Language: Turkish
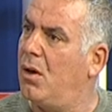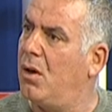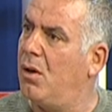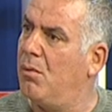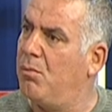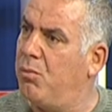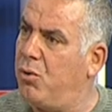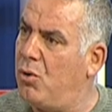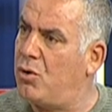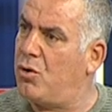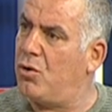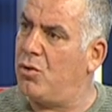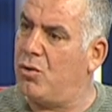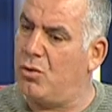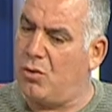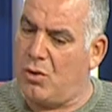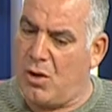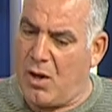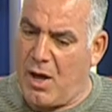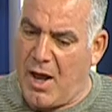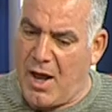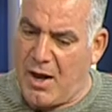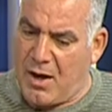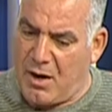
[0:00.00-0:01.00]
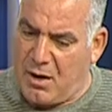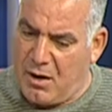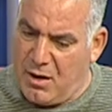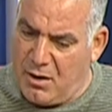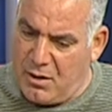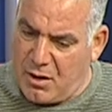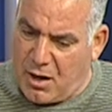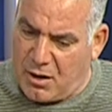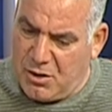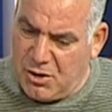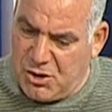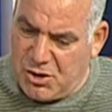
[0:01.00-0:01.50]
Bugün
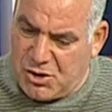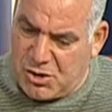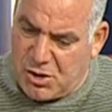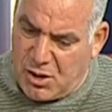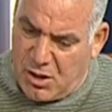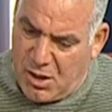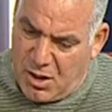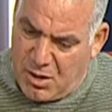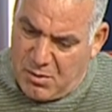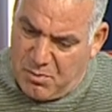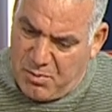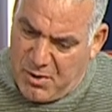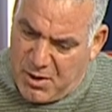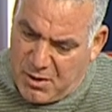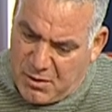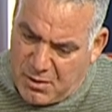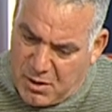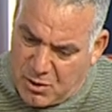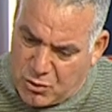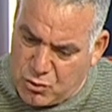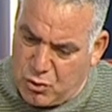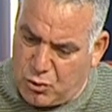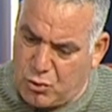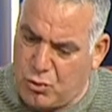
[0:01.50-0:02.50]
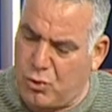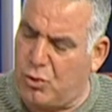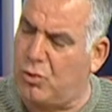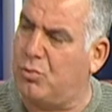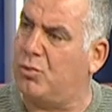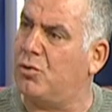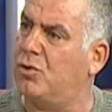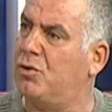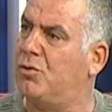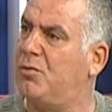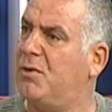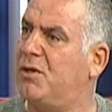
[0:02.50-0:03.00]
hakkıyla işleyen bir tek süt
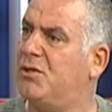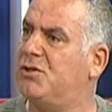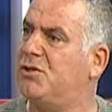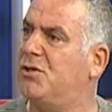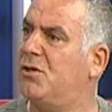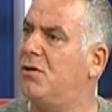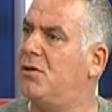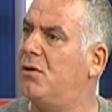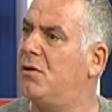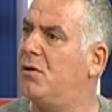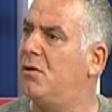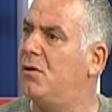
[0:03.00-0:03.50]
kurumudur bence.